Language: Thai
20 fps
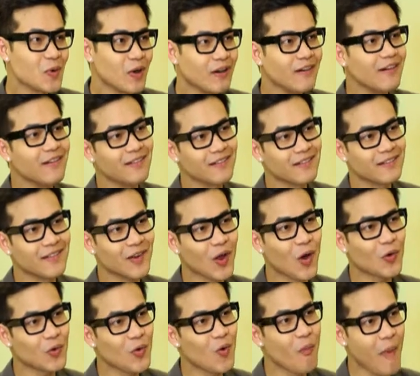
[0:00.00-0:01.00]
สึกว่าเออล
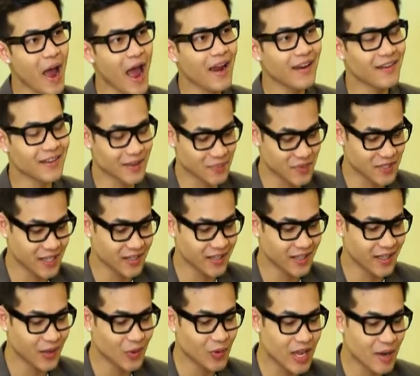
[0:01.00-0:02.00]
องดูมะกับสิ่ง
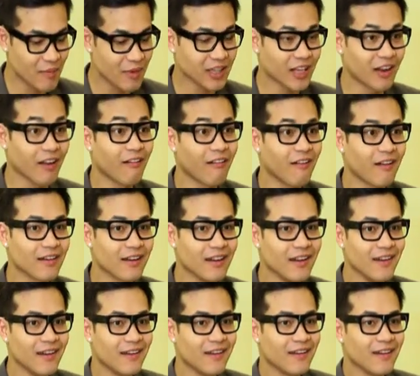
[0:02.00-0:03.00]
ที่เราเรียนมาตลอด
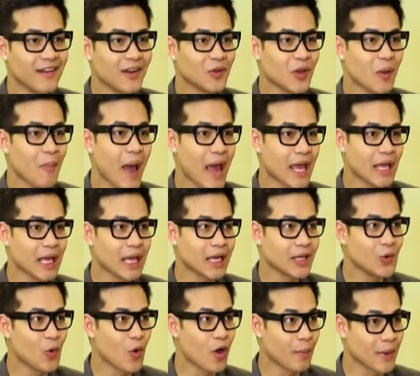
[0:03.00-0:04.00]
แล้วทำไมอ่ะ
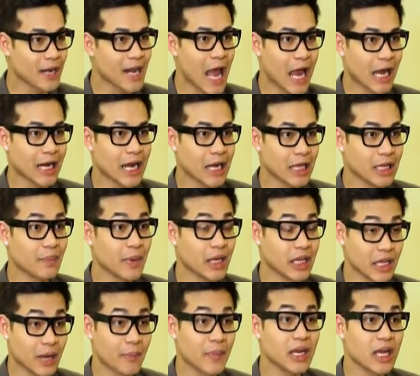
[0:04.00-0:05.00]
อยู่กับมันนานขนาดนี้ทำไม
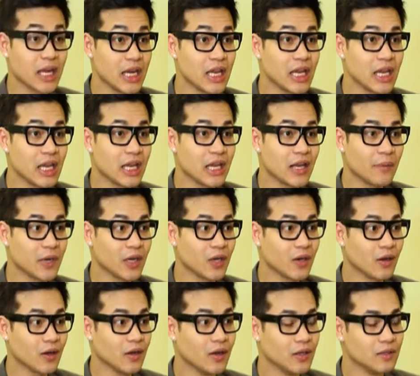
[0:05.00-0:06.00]
ถึงยังไม่ได้ดี แล้วมัน
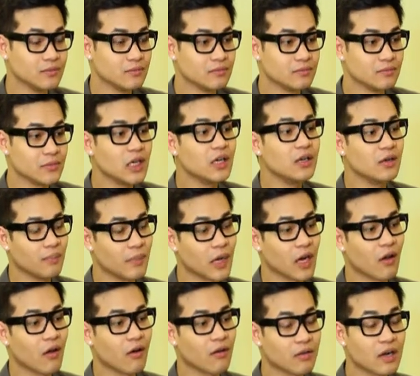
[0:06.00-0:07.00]
ก็เออมา
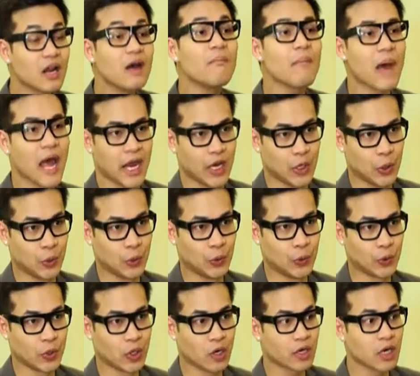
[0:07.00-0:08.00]
ลองเริ่มใหม่ดู
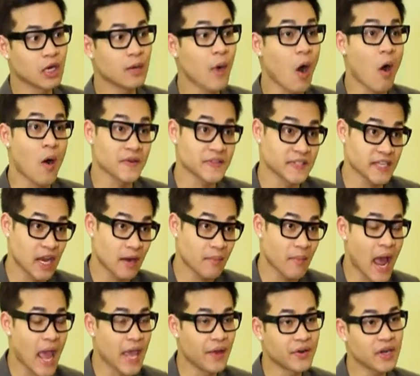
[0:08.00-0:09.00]
ก็เริ่มออกเสียง
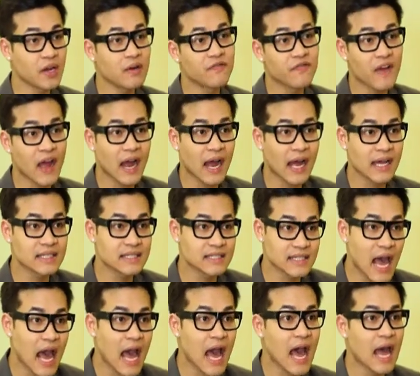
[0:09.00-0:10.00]
ใหม่ เริ่มฟังอา
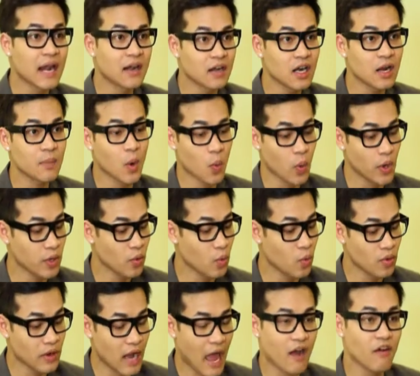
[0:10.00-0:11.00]
จารย์ เริ่มบอกว่าดู
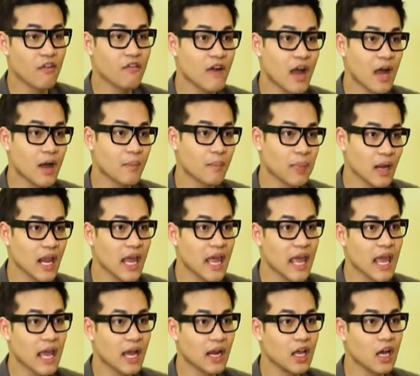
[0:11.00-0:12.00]
หนังฟังเพล
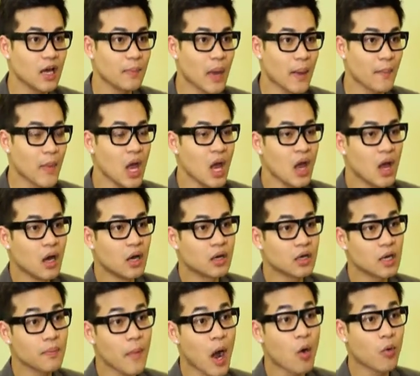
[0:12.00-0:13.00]
ง เริ่มแบบ
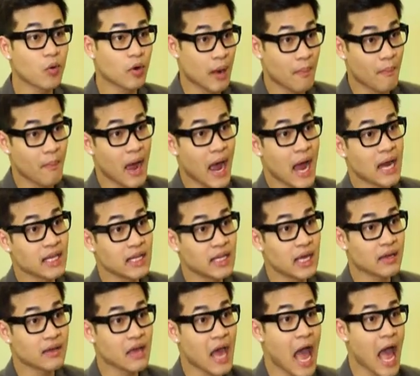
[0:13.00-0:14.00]
เริ่มเอาแกรมมาที่
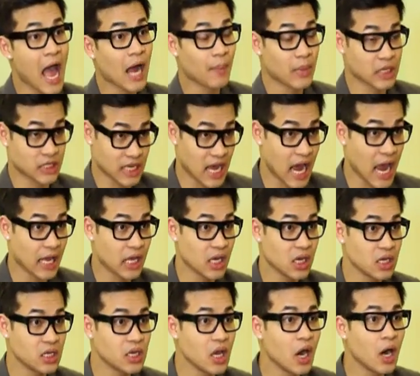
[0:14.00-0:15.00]
ยากๆมาใช้
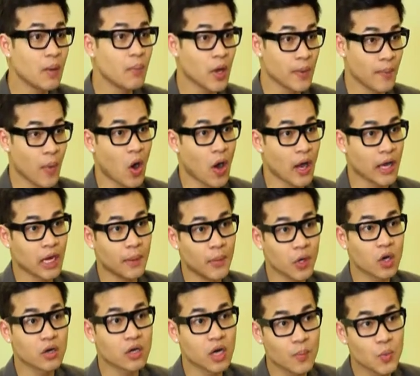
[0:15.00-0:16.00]
เยอะๆ บ่อย ๆ แล้ว
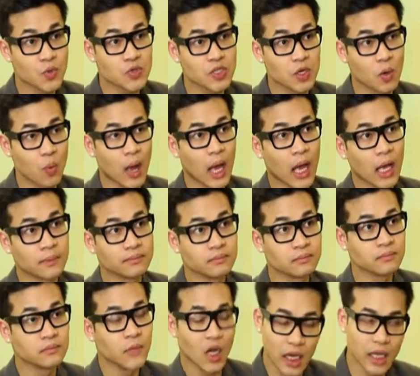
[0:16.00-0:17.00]
มันก็เริ่มรู้สึกว่า
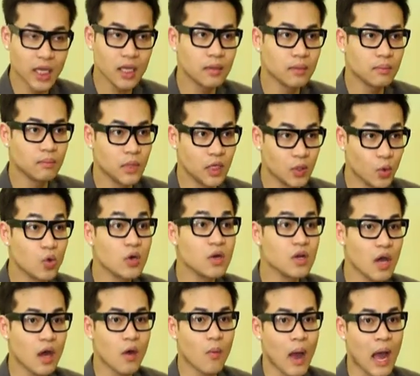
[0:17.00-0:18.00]
เฮ้ยมันดู
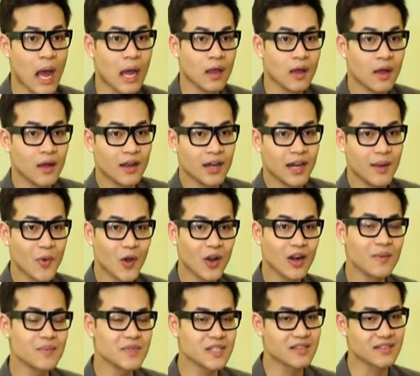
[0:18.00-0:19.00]
เรื่องว่ะแล้วมันก็
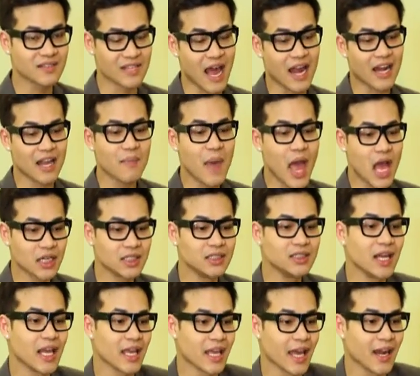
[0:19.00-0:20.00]
เริ่มสื่อสารได้มาก
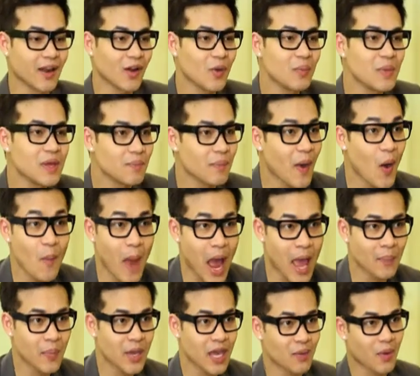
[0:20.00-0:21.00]
ขึ้นอะไรเงี้ยแล้วก็มีเป้าหมา
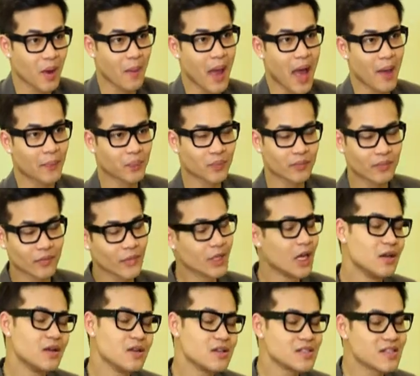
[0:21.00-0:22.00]
ยเปลี่ยนว่าแบบ
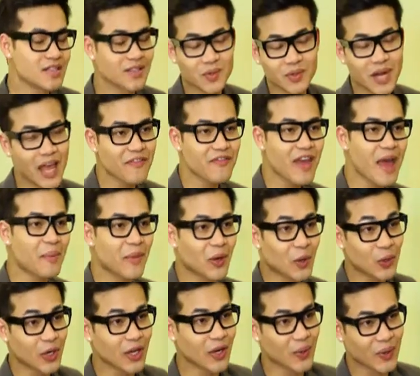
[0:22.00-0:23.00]
ฉันต้องได้แฟนเป็น
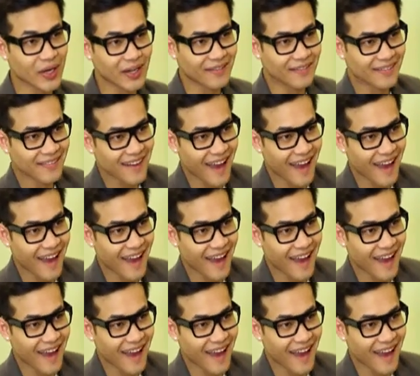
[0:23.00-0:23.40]
คนอังกฤษ